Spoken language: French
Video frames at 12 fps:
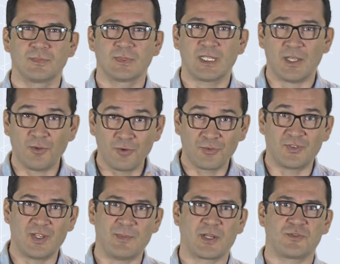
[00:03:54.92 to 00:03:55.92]
Car dans le
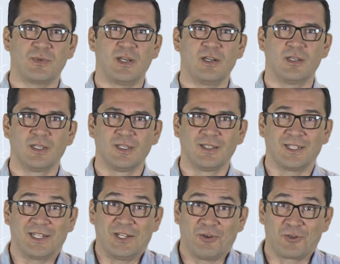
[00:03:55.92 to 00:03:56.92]
système actuel,
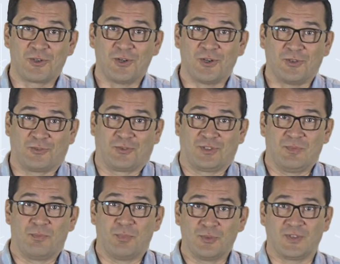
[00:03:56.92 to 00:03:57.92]
il y a encore ceux qui
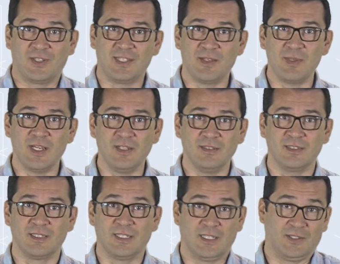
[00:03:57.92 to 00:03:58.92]
possèdent des biens
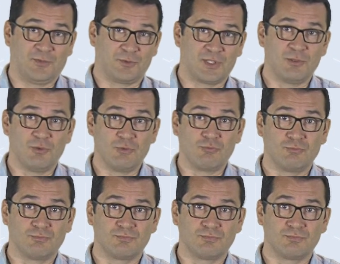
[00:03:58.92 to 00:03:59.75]
et ceux qui le louent.